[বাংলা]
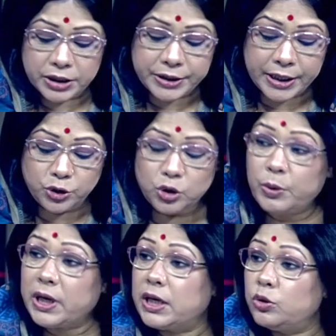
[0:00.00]
সেই
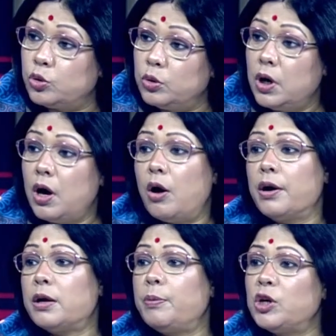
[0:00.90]
সময়ে কিন্তু
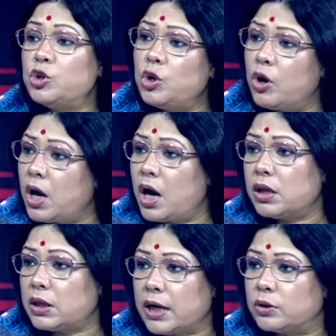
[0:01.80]
অনেক মানুষই
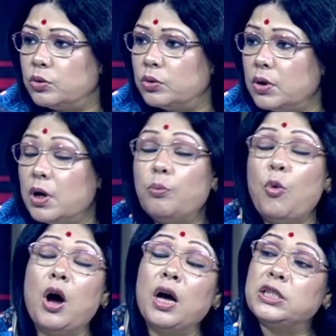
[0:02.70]
অনাহারে থাকতো
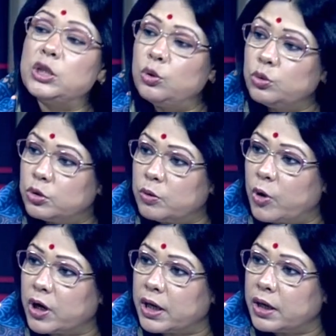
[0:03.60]
মঙ্গা ছিল
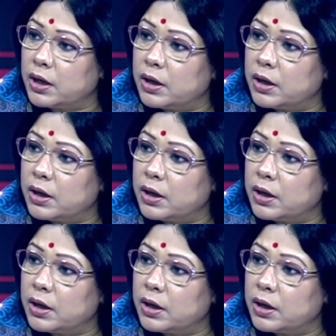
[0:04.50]
উত্তরবঙ্গে